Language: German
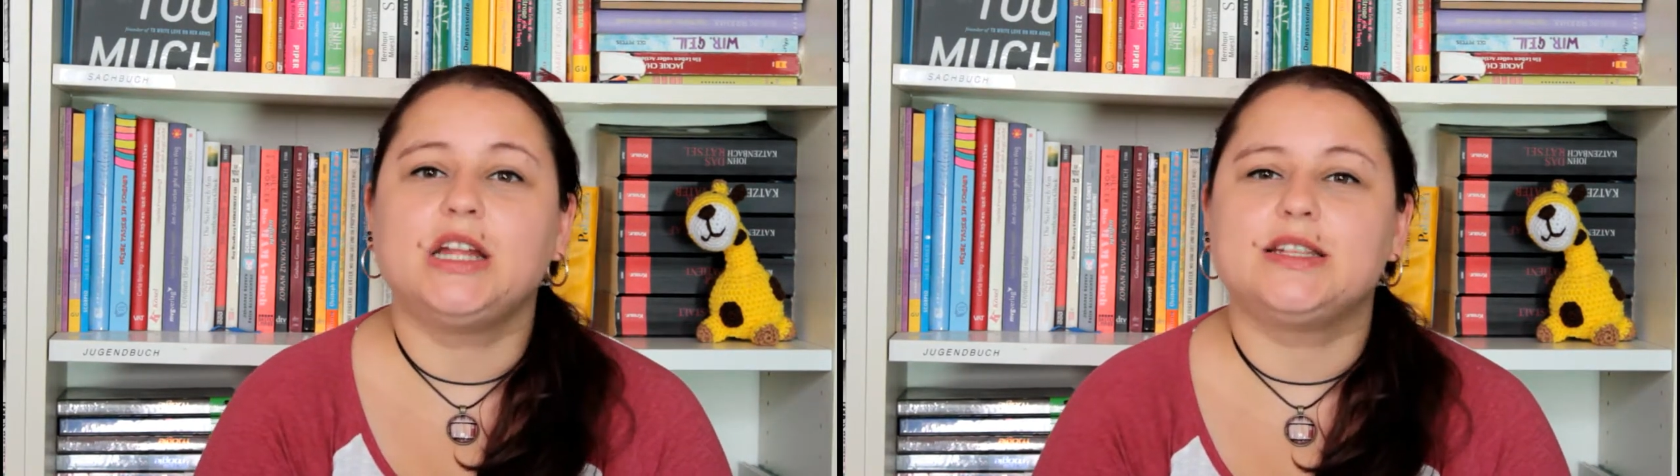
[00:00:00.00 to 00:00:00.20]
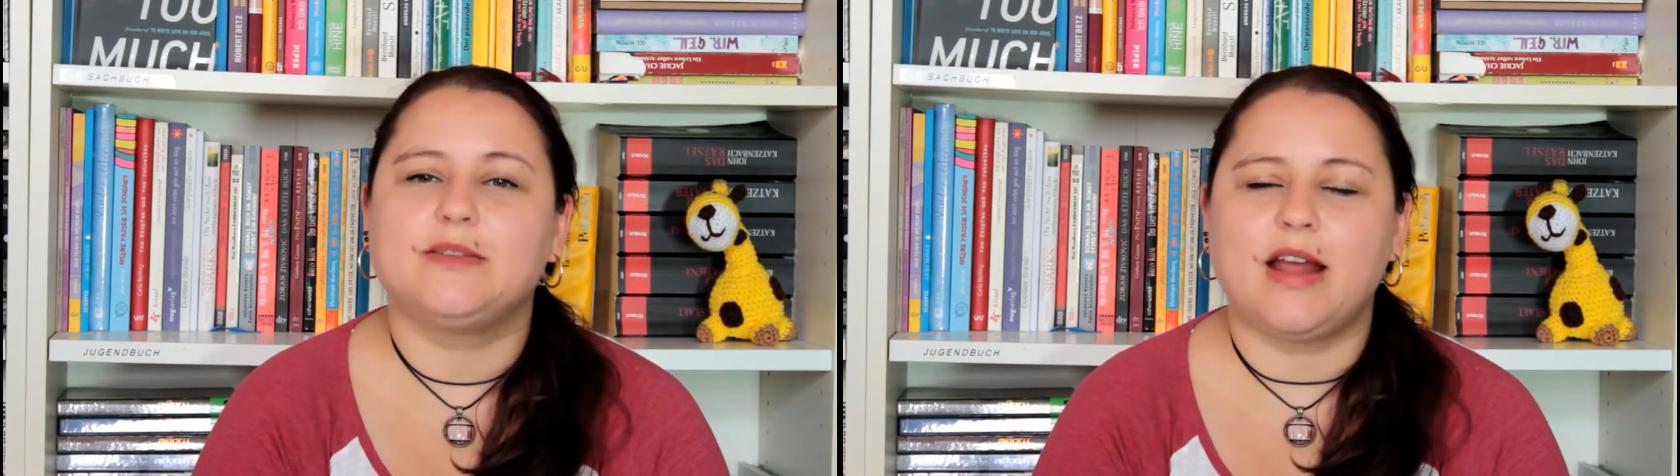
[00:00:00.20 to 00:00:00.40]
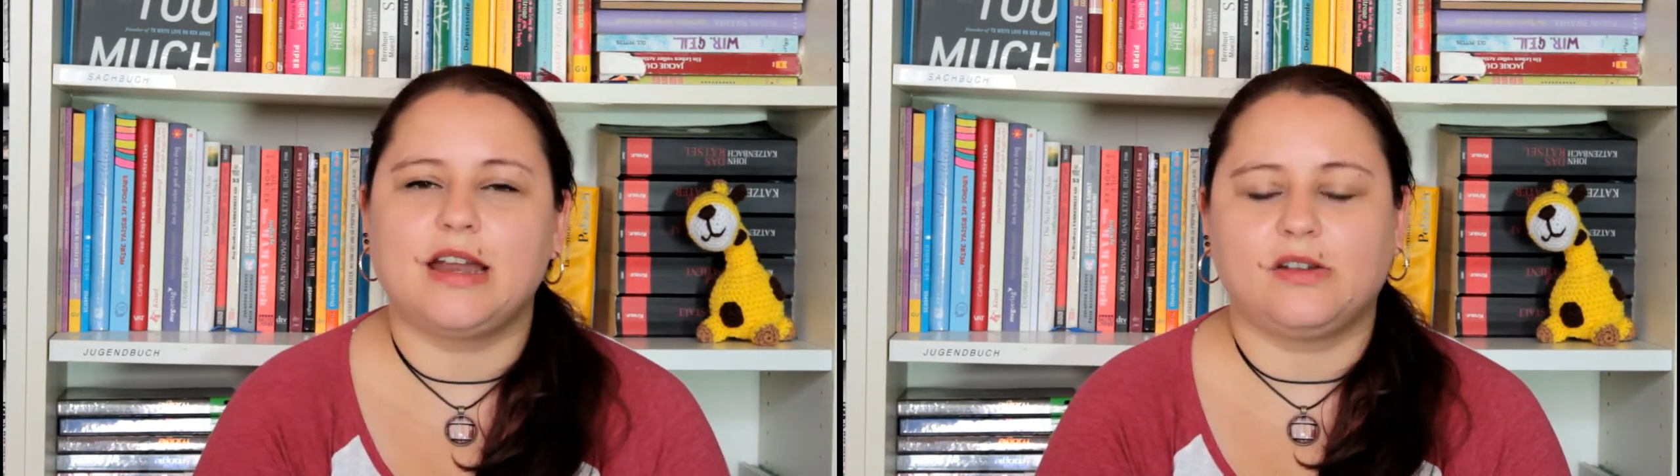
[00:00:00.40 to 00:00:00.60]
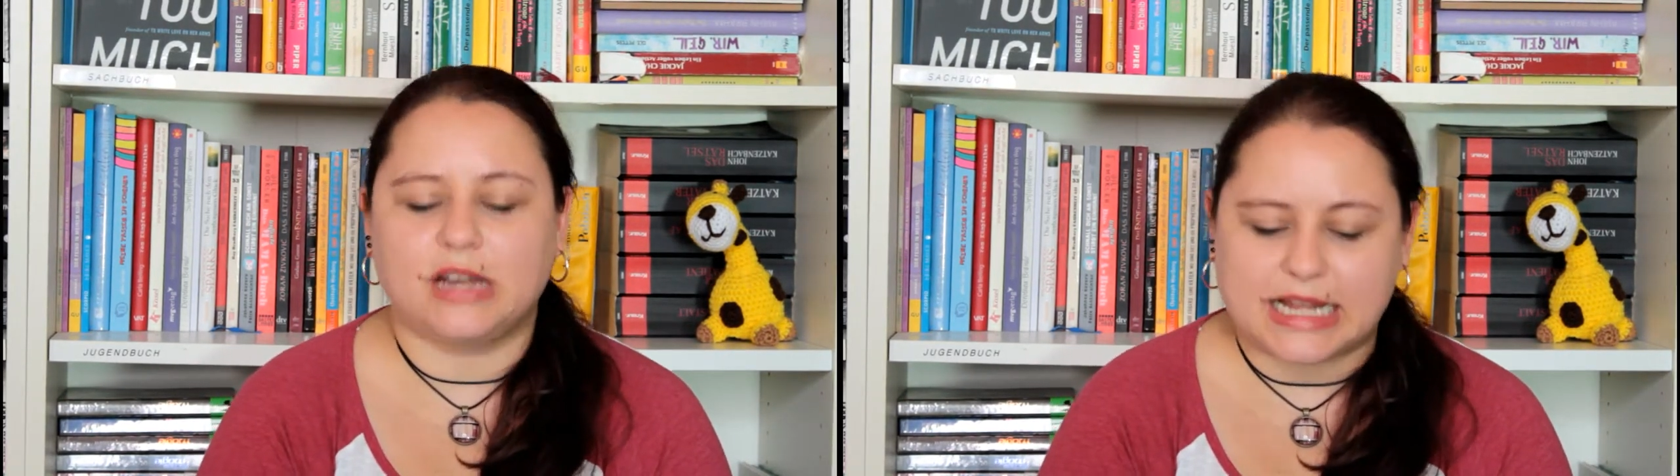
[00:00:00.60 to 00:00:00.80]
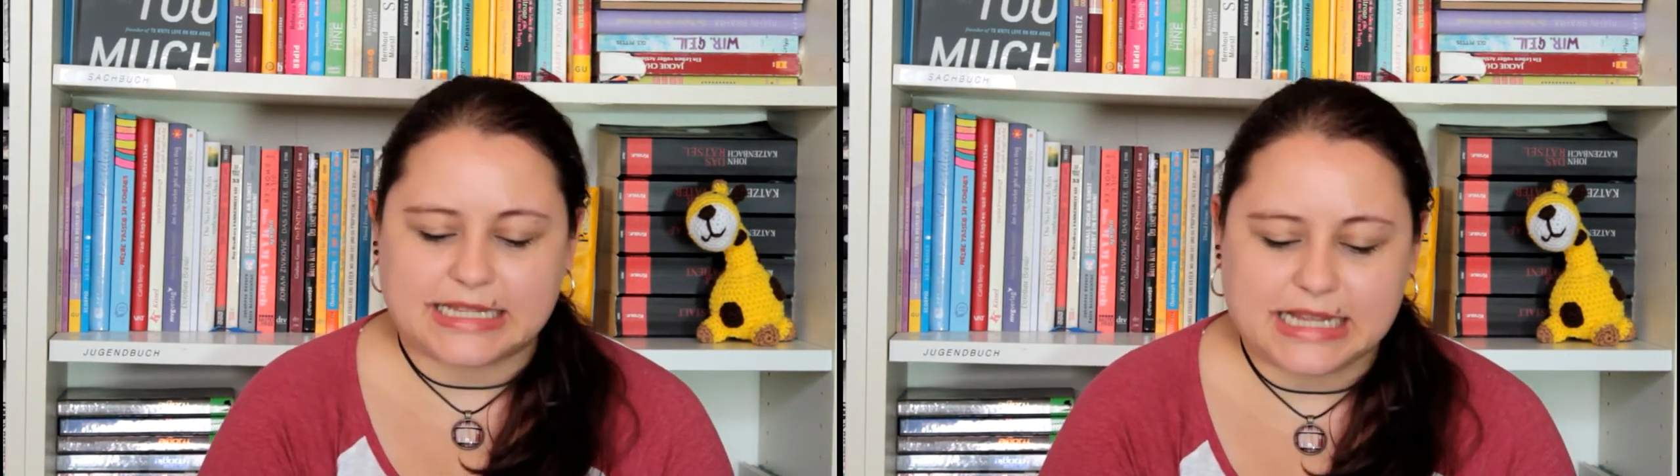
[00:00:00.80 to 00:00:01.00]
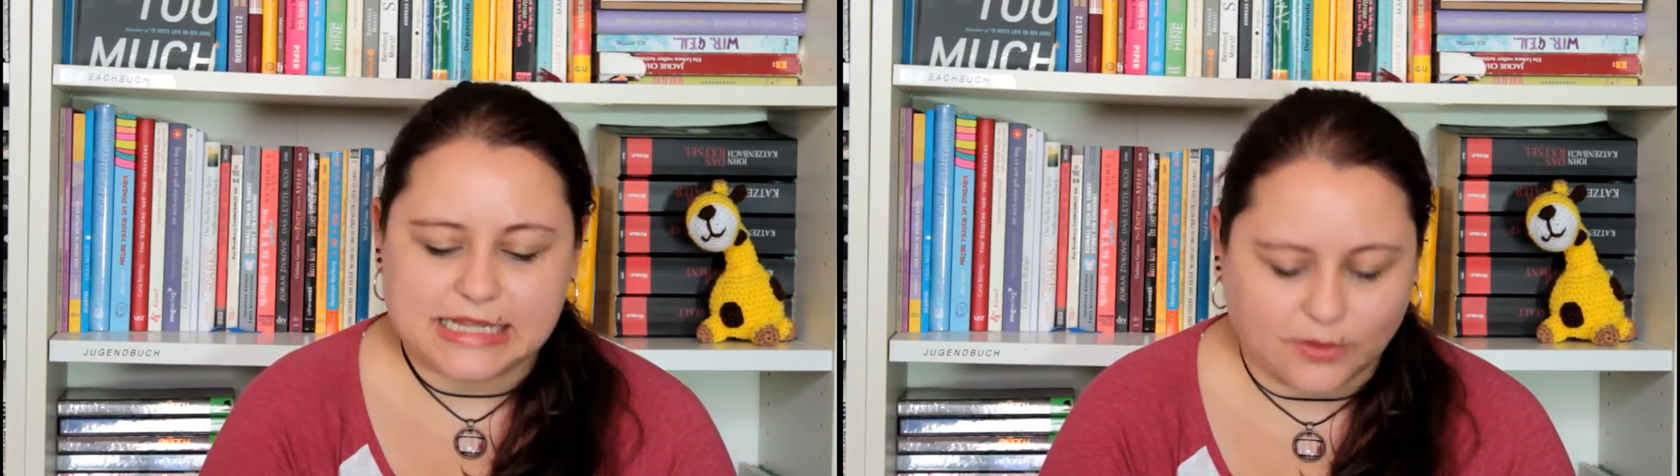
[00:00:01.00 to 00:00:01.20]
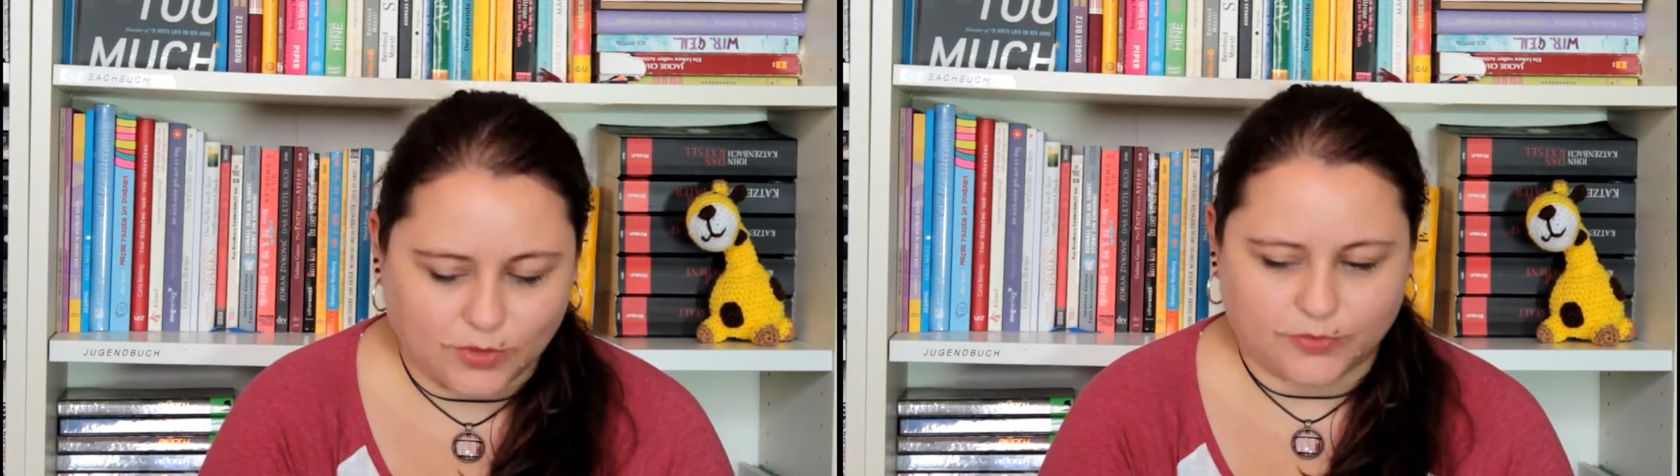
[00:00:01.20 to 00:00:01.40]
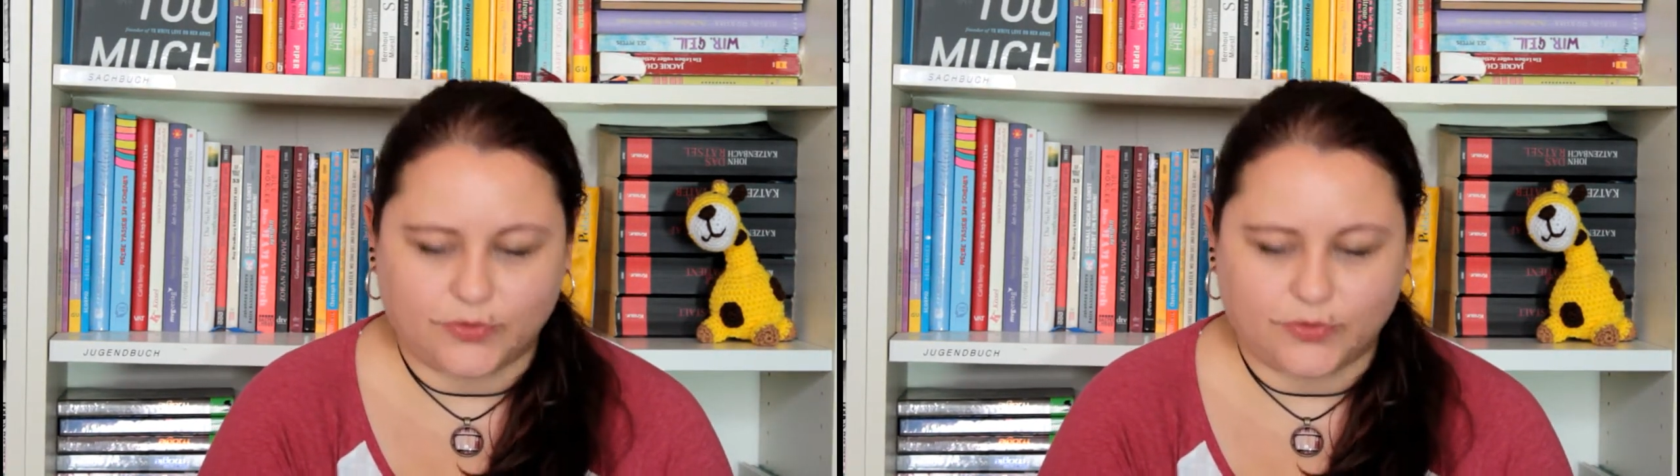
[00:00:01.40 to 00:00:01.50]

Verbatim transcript: zu einer neuen Rezension.